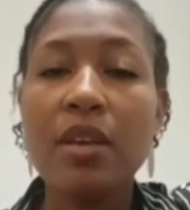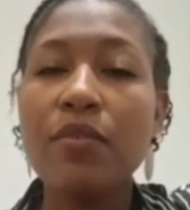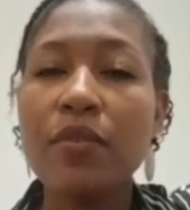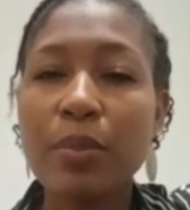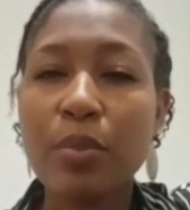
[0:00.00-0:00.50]

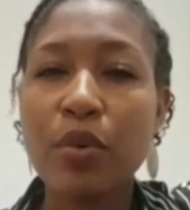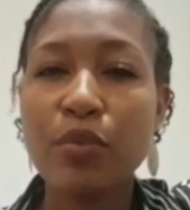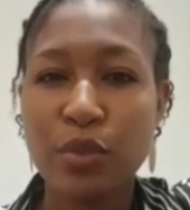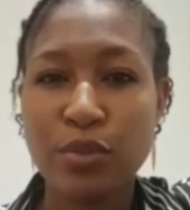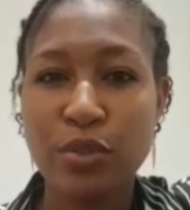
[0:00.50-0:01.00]
Faites preuve
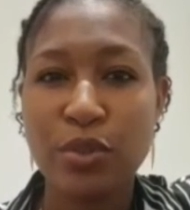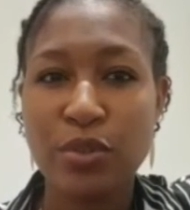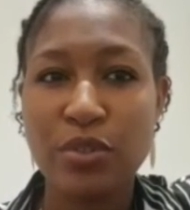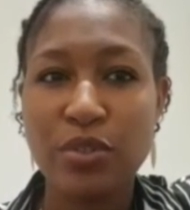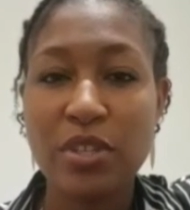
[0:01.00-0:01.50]

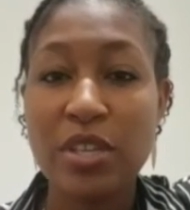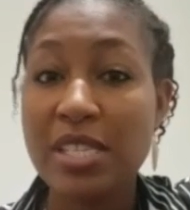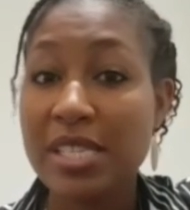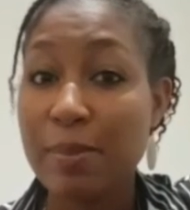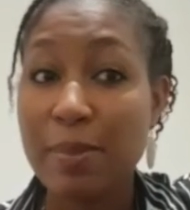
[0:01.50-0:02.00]
d'endurance.
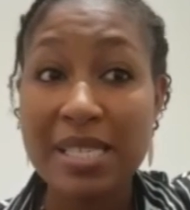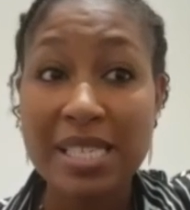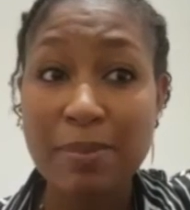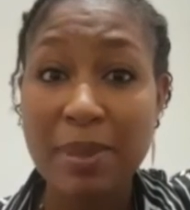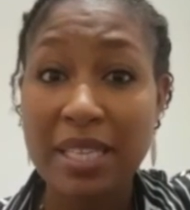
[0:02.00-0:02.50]
Ce n'est pas un
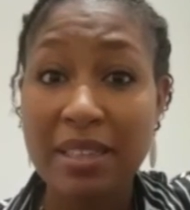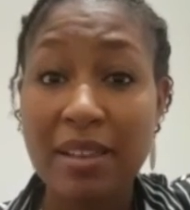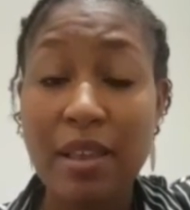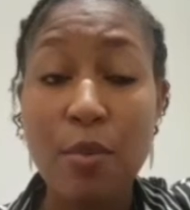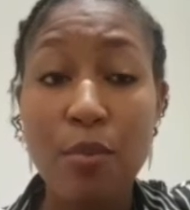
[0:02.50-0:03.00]
sprint.
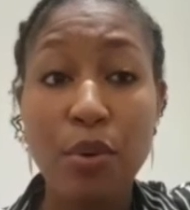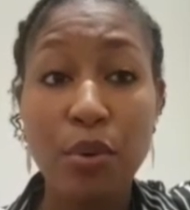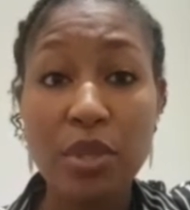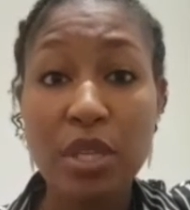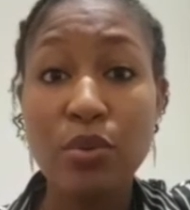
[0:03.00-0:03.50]

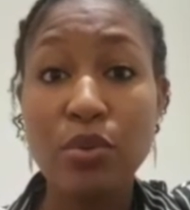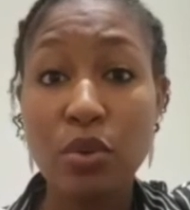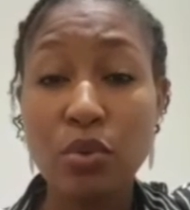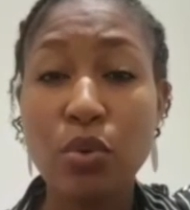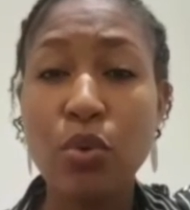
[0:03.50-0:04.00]
Prenez le temps
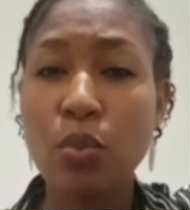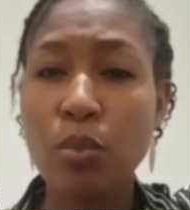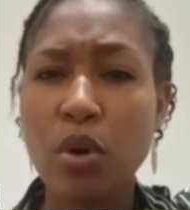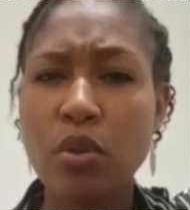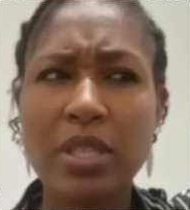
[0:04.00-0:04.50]
de
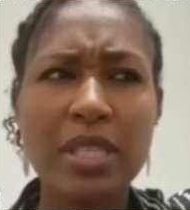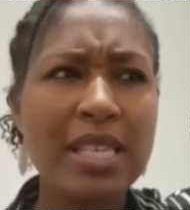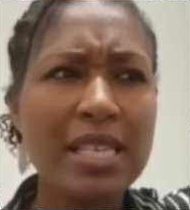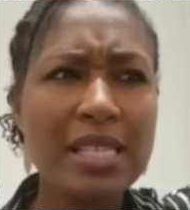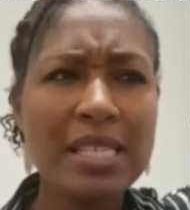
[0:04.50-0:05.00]
comprendre
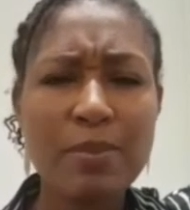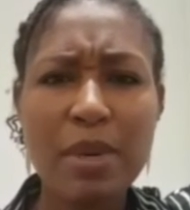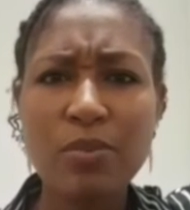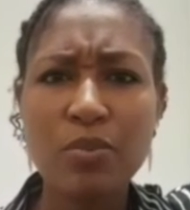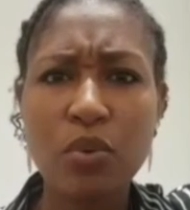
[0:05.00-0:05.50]
qu'est-ce qui se passe
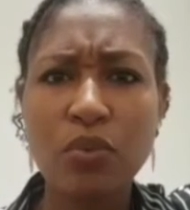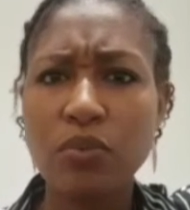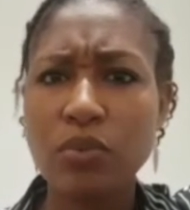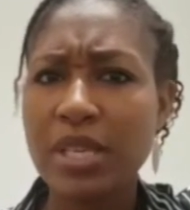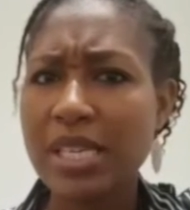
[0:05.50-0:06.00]
pour vous,
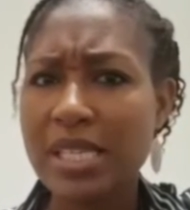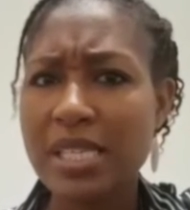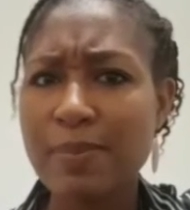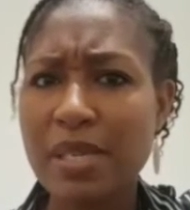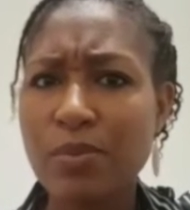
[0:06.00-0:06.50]
qu'est-ce qui se
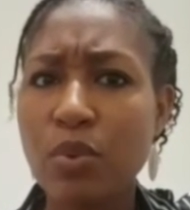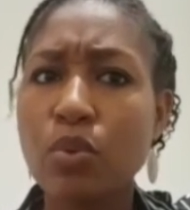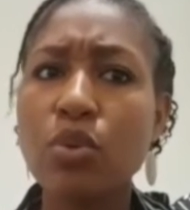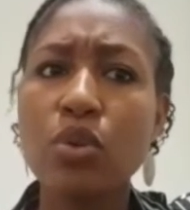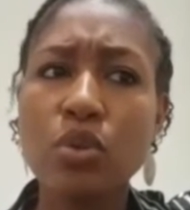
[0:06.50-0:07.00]
passe pour
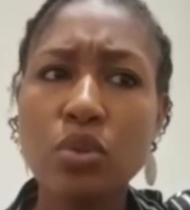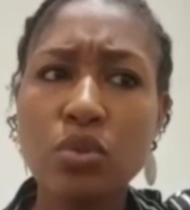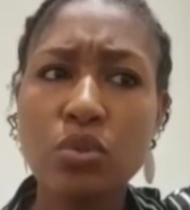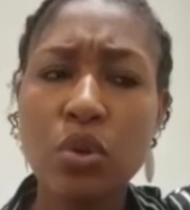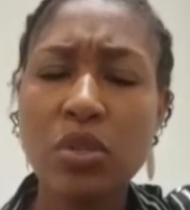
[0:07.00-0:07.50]
l'autre
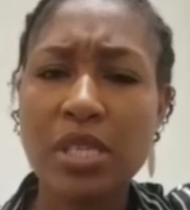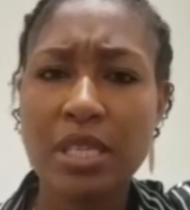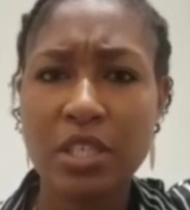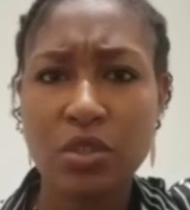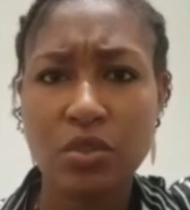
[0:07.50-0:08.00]
durant cet
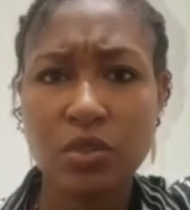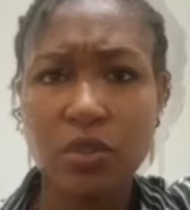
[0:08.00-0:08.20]
échange.